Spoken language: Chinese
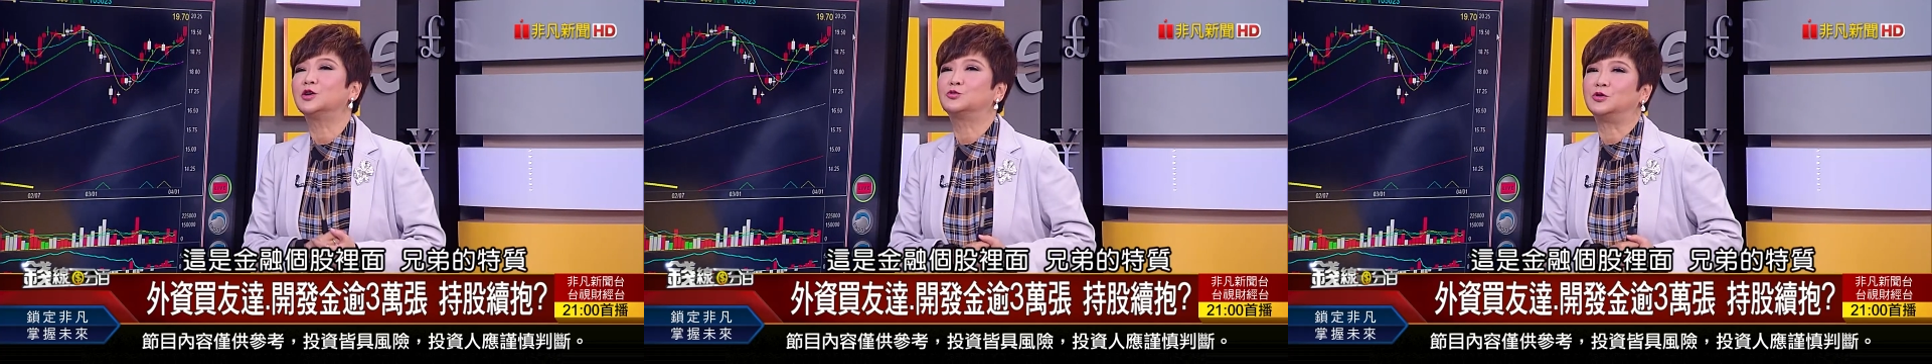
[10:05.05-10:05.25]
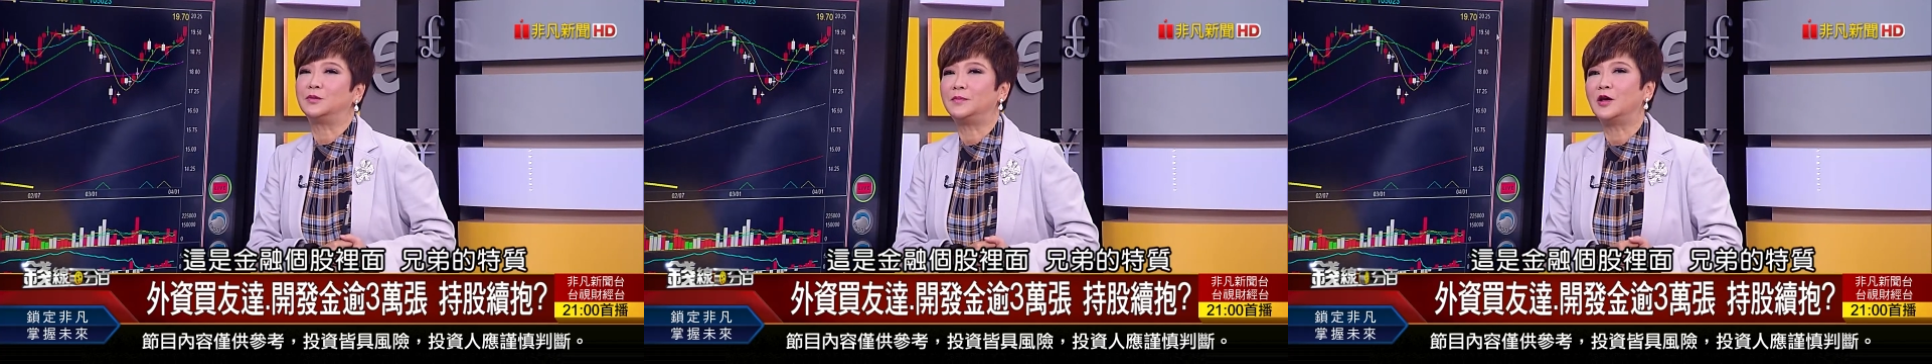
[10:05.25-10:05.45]

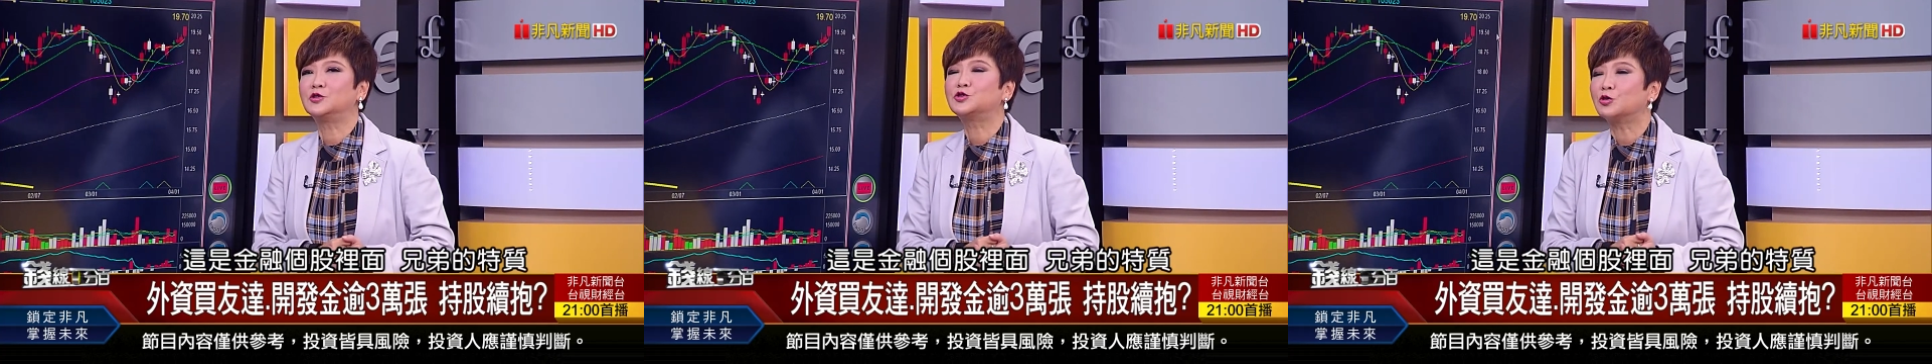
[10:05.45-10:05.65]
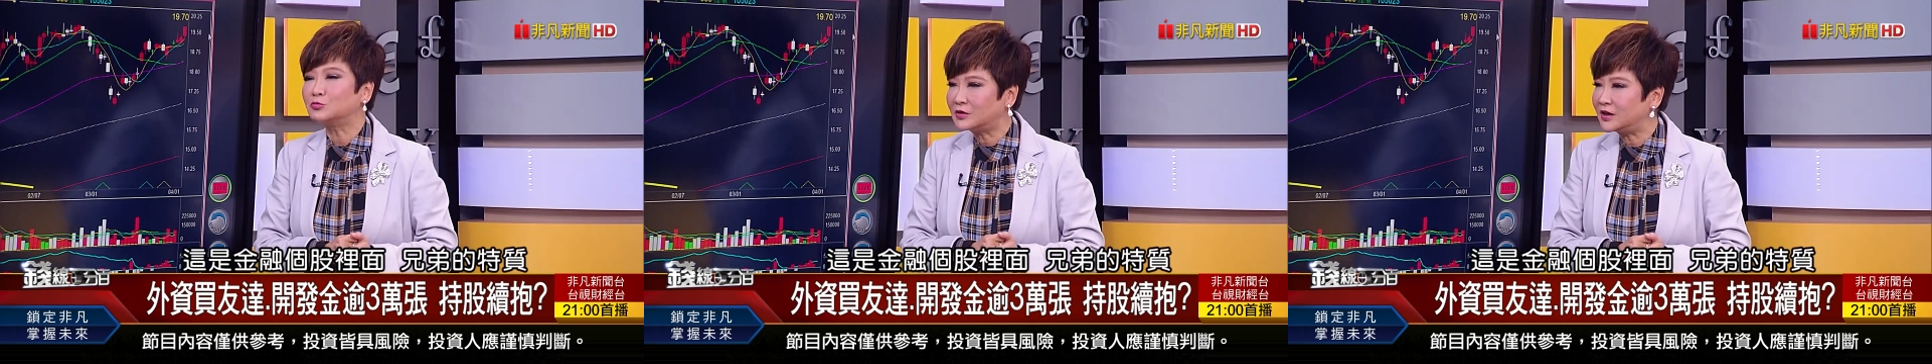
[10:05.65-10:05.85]
股里面
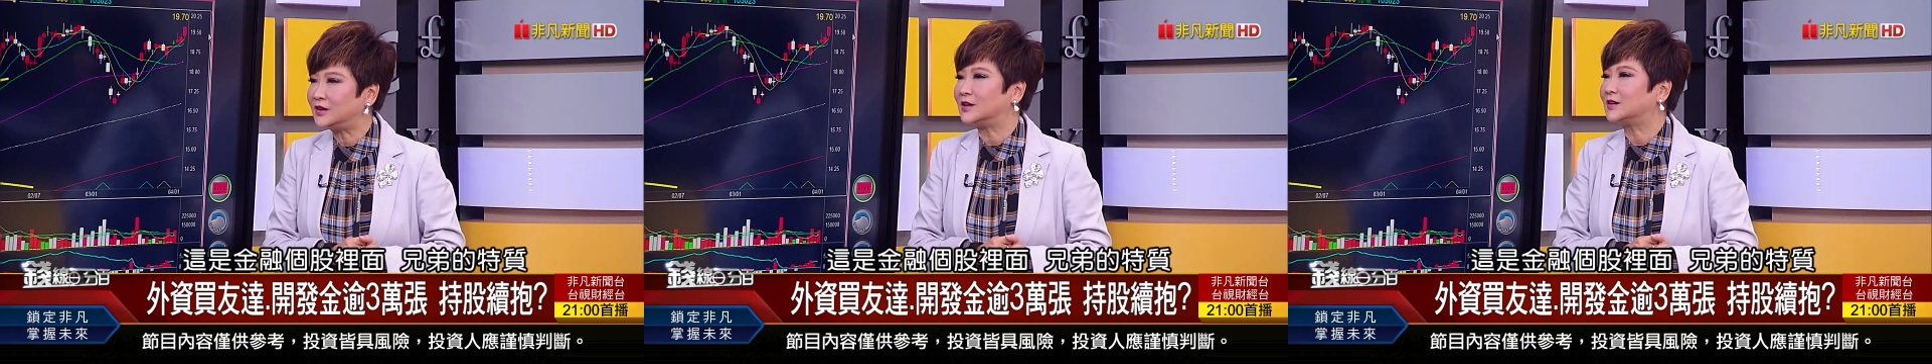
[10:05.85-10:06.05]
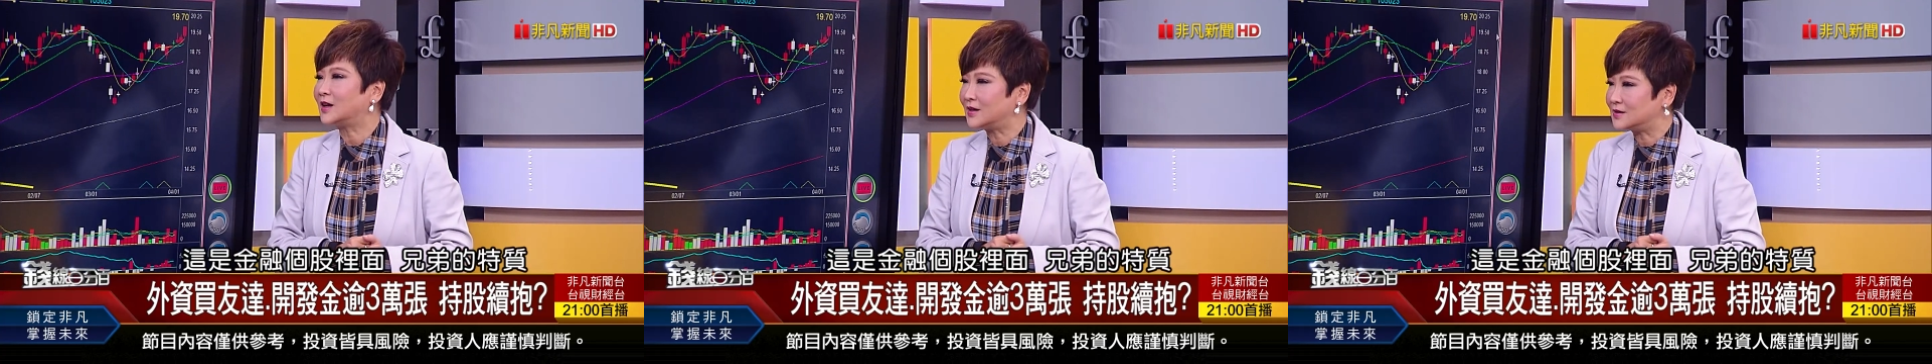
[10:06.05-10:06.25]
兄弟
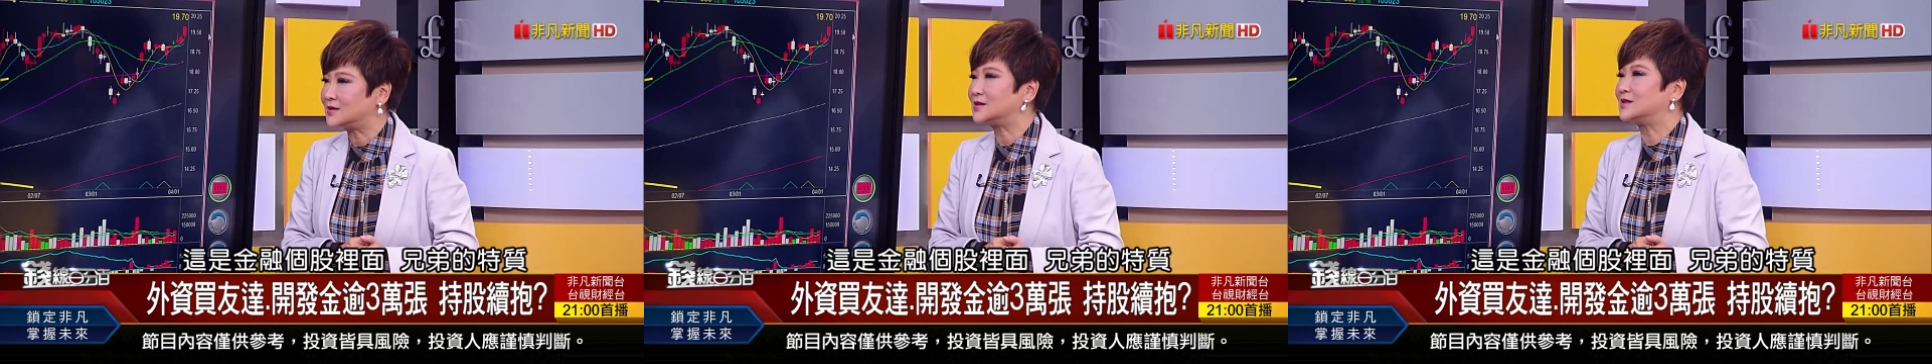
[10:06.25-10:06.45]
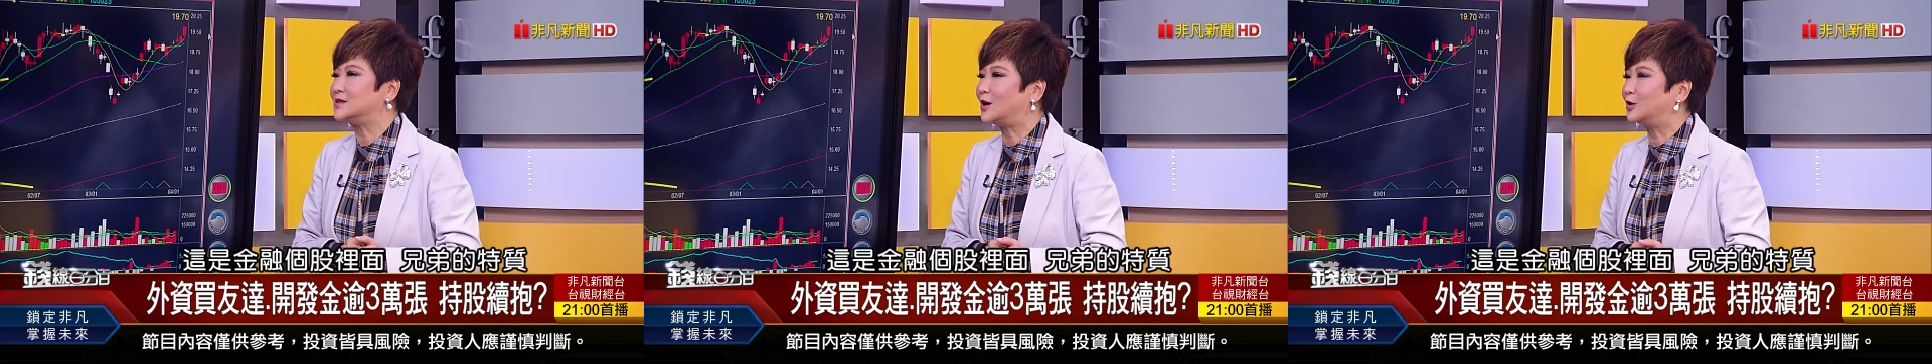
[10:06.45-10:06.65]
的特
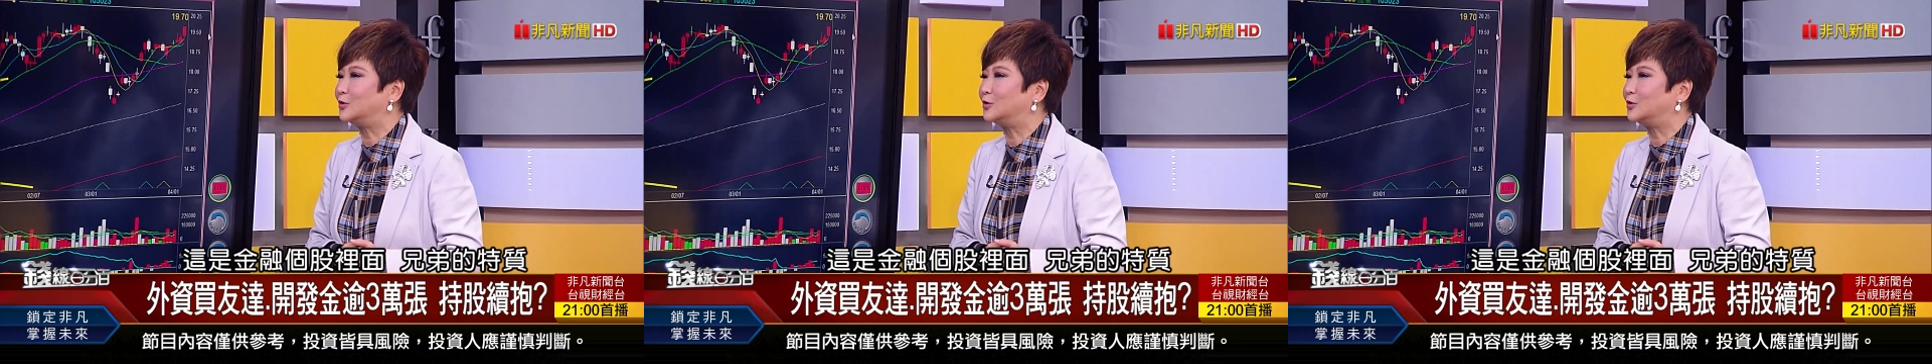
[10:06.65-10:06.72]
质哦。